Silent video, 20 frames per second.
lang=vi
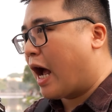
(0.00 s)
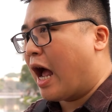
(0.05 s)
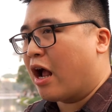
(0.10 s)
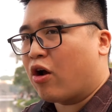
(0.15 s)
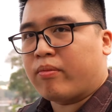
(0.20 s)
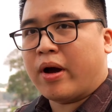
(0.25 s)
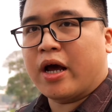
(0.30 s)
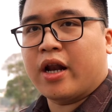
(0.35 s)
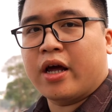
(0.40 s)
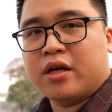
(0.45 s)
cái
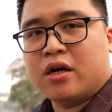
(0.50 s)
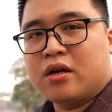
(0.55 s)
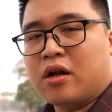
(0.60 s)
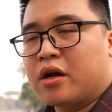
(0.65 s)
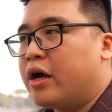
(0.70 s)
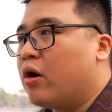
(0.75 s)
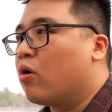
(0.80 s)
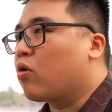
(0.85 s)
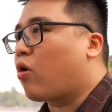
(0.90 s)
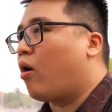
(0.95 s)
con máy này nhá
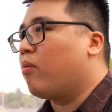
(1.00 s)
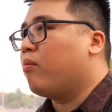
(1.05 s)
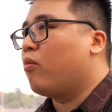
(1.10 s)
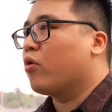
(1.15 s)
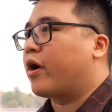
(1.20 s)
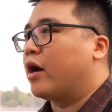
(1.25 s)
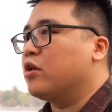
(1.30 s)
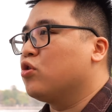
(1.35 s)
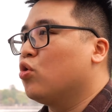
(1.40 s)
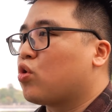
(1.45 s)
là đều có
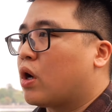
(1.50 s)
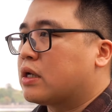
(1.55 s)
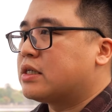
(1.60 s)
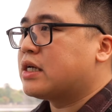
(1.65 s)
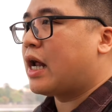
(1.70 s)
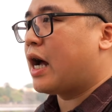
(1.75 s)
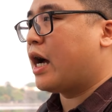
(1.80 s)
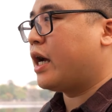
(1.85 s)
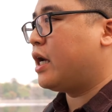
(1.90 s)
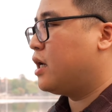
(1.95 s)
một cái thủ thuật
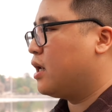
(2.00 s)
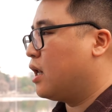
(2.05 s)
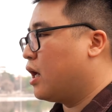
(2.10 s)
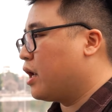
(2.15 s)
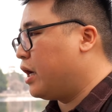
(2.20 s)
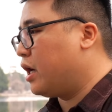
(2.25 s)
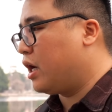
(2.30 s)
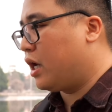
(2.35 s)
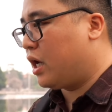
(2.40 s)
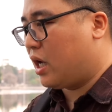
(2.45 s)
rất hay
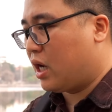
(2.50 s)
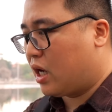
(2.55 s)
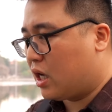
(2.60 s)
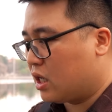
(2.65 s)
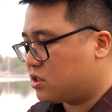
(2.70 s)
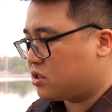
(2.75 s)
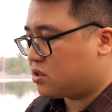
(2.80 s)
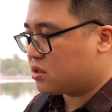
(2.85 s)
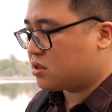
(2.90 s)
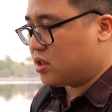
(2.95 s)
là để uh,
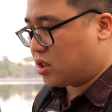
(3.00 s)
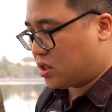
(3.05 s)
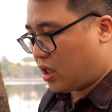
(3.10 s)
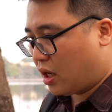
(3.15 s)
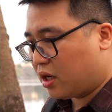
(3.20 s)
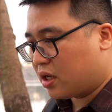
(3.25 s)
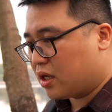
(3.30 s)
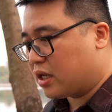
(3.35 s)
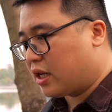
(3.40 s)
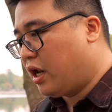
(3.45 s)
ờ,
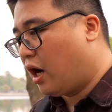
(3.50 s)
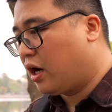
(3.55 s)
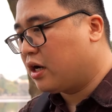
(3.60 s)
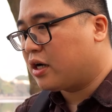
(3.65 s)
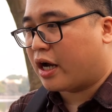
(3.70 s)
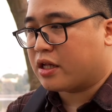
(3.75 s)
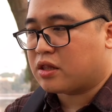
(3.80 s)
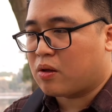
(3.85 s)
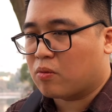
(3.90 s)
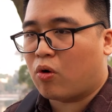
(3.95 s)
tăng
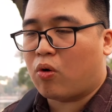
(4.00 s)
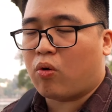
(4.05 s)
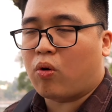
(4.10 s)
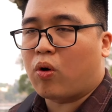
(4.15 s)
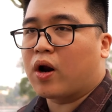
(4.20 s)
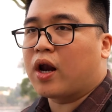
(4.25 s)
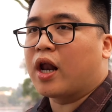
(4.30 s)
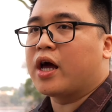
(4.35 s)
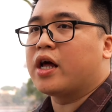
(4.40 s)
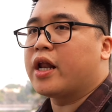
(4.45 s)
nâng cái tốc
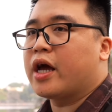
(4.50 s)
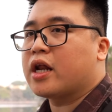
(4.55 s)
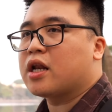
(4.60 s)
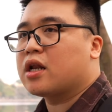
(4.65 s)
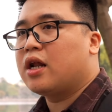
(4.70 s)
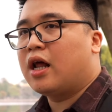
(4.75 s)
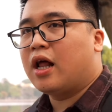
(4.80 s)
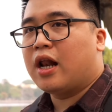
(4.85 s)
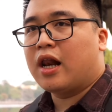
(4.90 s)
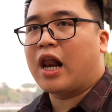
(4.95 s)
độ ờ, lấy nét
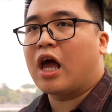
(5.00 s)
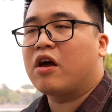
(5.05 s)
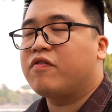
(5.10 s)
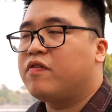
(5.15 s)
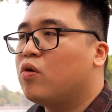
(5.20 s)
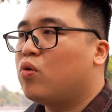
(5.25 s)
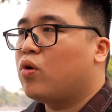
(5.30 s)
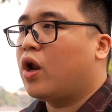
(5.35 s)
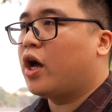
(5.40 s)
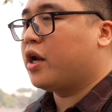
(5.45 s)
live
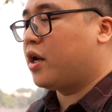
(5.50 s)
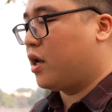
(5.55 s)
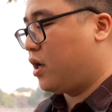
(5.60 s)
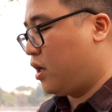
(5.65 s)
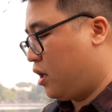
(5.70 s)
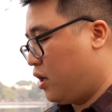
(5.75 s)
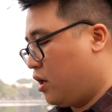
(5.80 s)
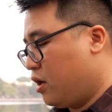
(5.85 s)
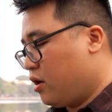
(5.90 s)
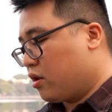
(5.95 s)
view lên
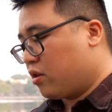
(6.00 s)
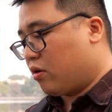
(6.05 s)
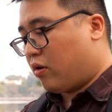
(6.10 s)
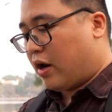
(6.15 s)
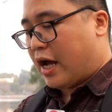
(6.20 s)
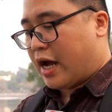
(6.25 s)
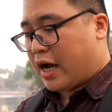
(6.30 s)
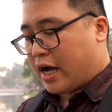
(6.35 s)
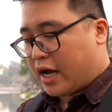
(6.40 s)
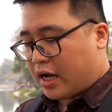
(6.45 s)

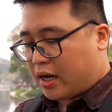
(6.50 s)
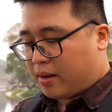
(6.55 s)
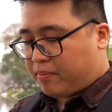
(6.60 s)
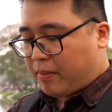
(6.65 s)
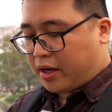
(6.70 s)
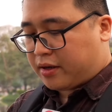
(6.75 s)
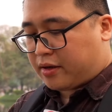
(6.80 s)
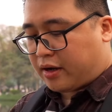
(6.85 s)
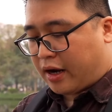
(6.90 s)
đó là bật